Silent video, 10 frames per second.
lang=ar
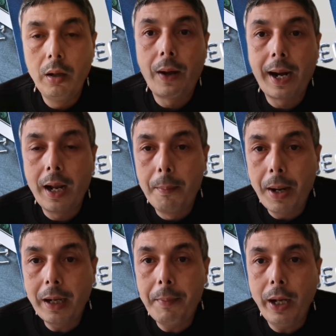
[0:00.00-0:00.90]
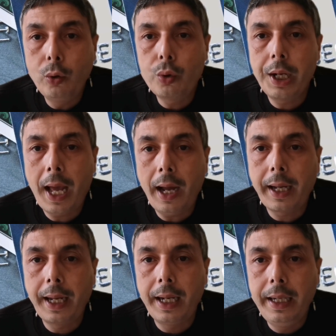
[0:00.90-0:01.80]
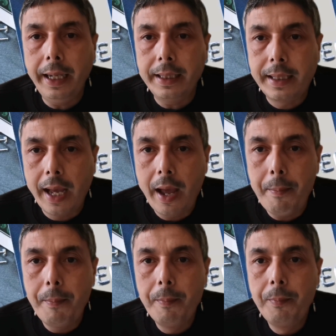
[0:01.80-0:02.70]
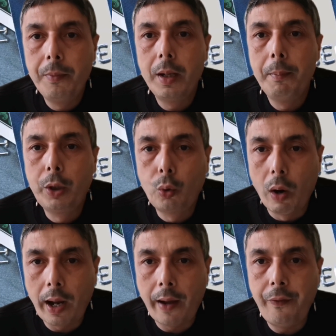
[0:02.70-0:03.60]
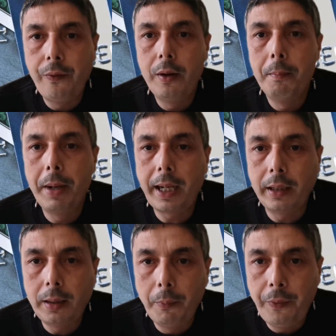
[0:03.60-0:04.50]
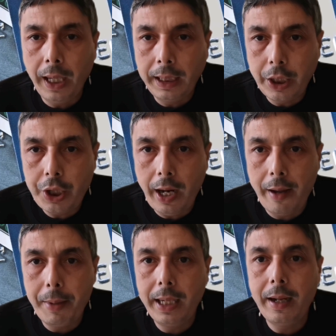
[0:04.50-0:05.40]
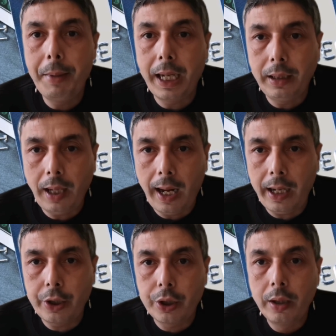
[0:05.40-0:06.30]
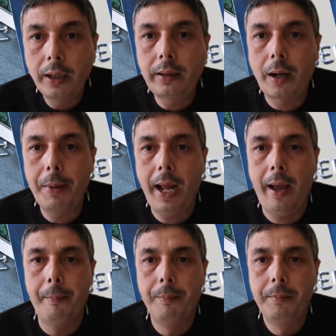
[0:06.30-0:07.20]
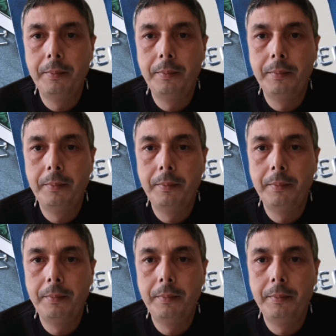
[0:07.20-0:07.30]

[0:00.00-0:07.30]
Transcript: فراه البنك ما عندوش الحق يخلي حساب متوقف ما كتم فيه حتى شي عمليه ما كيتحركش اكثر من عام